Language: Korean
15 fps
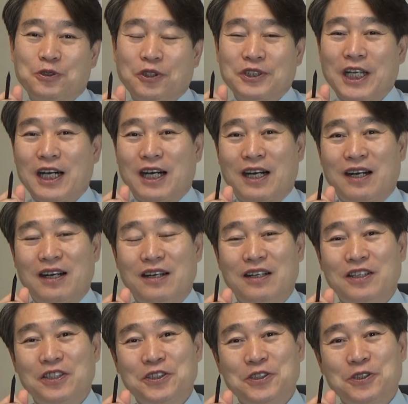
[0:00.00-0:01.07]
어떠냐?
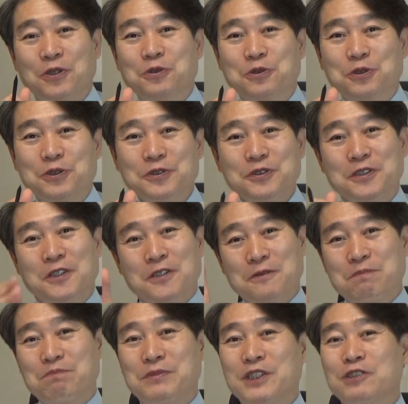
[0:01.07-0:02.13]
영국은
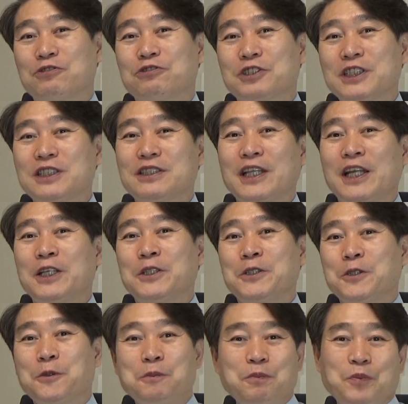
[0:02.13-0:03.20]
미국이
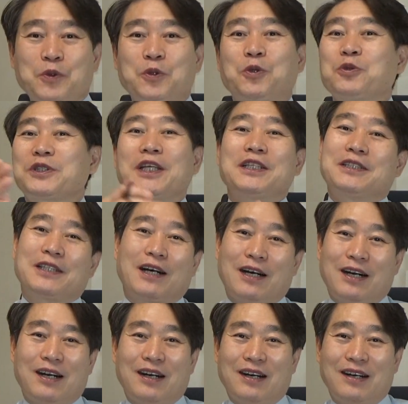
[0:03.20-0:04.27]
때린 놈 또
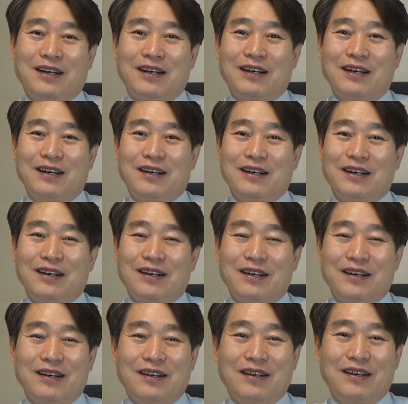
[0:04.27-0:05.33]
때린다.
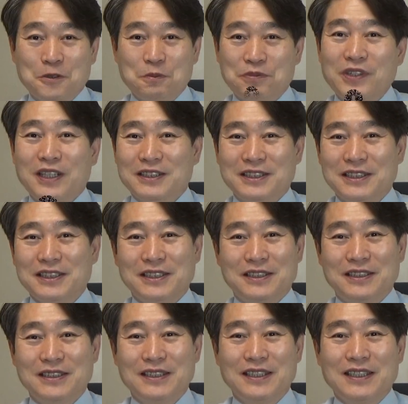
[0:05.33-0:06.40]

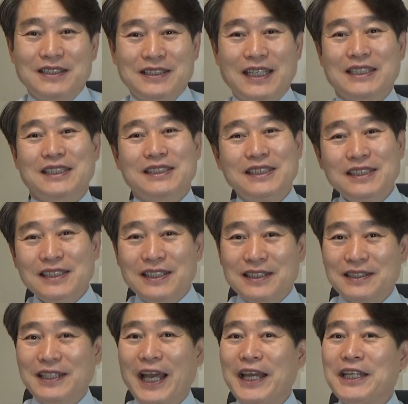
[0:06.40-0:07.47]
프랑스는 자기를
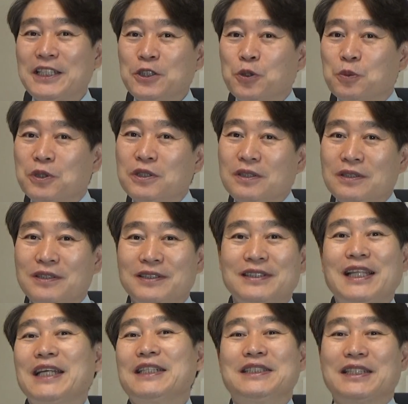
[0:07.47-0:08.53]
때린 놈을
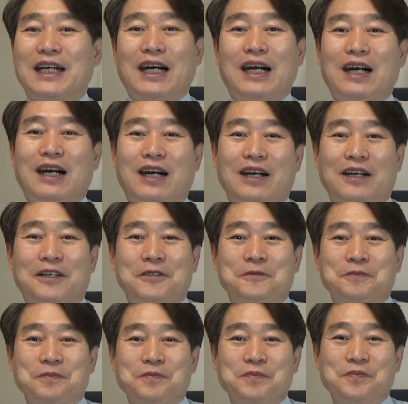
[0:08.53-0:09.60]
때린다.
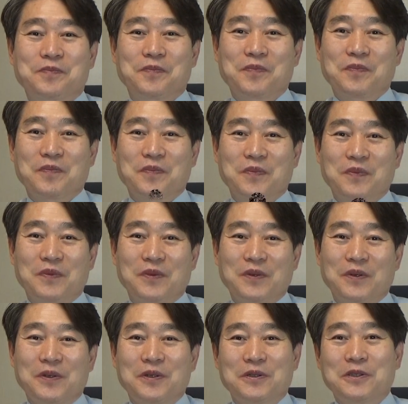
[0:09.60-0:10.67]

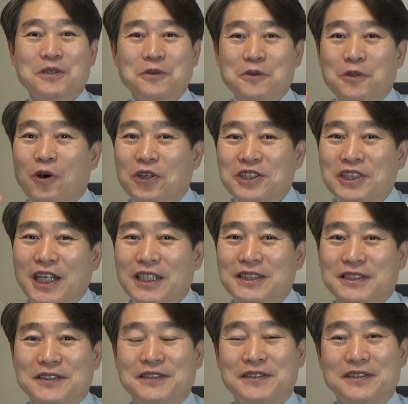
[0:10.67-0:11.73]
그리고
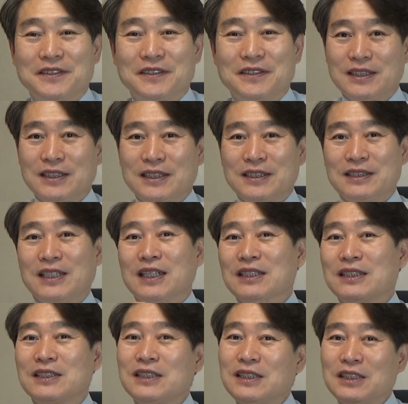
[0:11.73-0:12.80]
러시아는
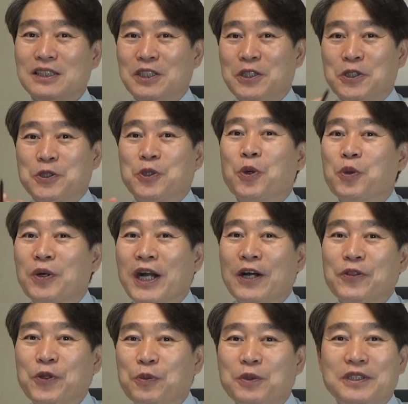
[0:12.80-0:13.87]
자기를
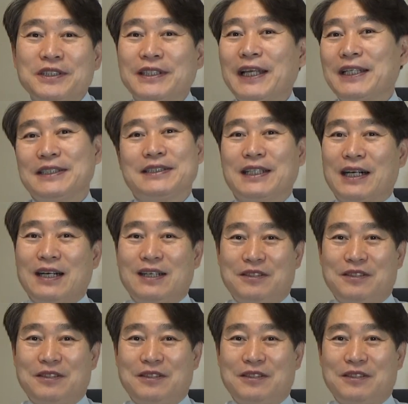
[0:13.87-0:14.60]
욕한 놈을 때린다.